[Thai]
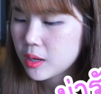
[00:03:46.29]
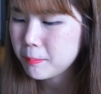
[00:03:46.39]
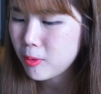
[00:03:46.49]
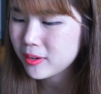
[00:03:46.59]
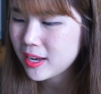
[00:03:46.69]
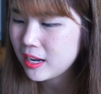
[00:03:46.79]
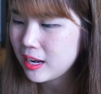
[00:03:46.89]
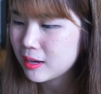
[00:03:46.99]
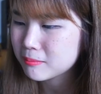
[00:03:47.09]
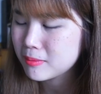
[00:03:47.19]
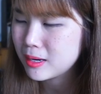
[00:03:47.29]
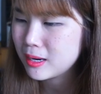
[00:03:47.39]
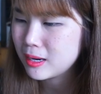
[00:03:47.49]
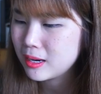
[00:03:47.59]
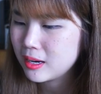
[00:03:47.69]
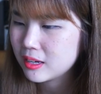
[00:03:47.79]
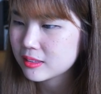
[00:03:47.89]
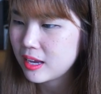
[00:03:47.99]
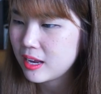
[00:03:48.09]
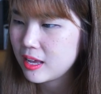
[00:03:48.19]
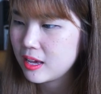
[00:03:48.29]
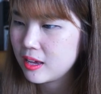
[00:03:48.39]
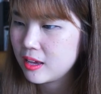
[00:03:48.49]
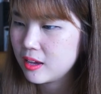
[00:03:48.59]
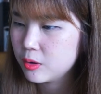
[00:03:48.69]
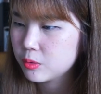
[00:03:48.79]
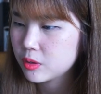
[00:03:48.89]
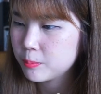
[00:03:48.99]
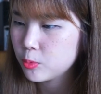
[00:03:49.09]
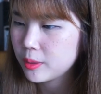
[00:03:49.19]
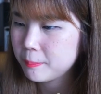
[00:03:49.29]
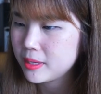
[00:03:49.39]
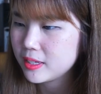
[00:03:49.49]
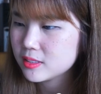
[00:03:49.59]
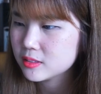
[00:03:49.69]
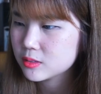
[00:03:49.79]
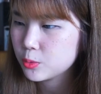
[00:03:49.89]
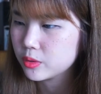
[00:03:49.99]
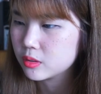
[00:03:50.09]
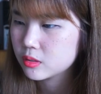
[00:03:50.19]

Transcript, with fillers: กระโปรงน่ารักมากตายแล้วกระปุกกระปีที่สุด